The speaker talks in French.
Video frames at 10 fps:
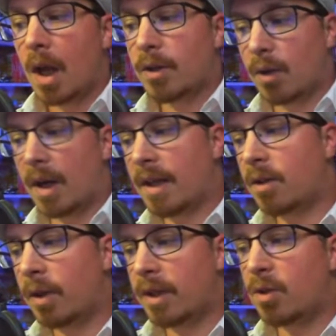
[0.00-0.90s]
Dans la
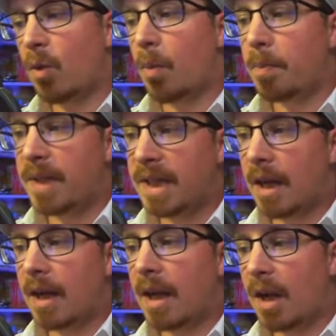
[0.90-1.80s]
collection
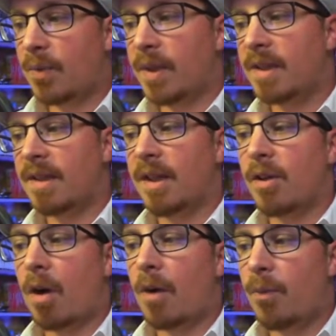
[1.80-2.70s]
Pika Graphics, il y
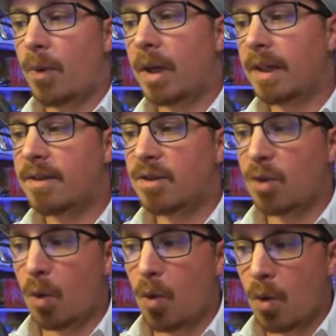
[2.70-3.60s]
aura Forget
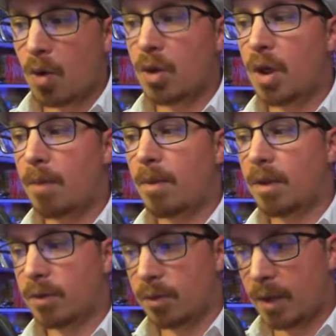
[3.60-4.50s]
Sorrow, L'homme
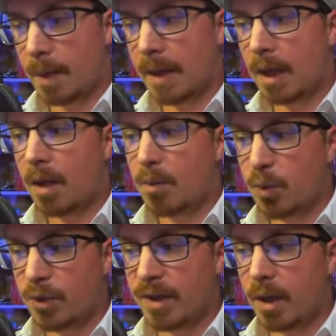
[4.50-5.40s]
de la mer,
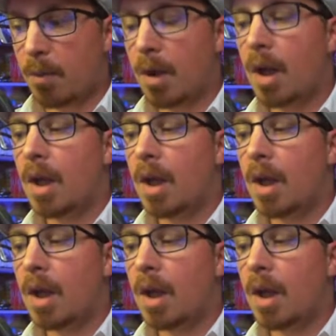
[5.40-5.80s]
Muséum,